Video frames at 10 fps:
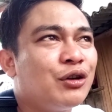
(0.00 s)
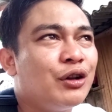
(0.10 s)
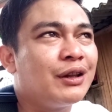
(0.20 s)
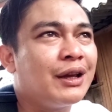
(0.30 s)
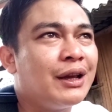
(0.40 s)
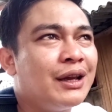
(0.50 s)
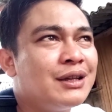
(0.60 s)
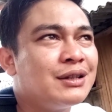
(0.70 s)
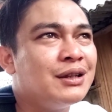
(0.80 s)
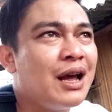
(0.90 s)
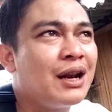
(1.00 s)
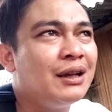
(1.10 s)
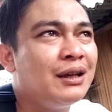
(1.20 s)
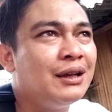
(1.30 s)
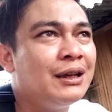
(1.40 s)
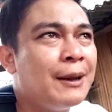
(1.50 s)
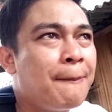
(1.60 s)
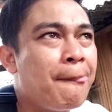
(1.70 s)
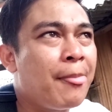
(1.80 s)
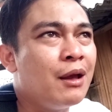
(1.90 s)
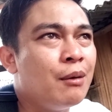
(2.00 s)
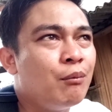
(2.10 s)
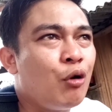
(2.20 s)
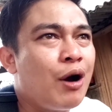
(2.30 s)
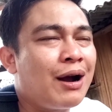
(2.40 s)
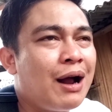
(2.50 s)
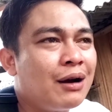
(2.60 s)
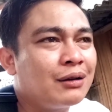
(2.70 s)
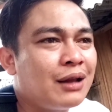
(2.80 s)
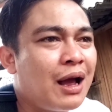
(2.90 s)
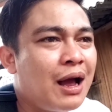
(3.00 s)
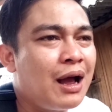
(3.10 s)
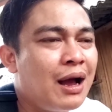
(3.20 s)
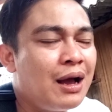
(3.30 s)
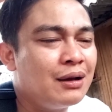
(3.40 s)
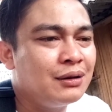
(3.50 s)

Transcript: kontes dari Purwakarta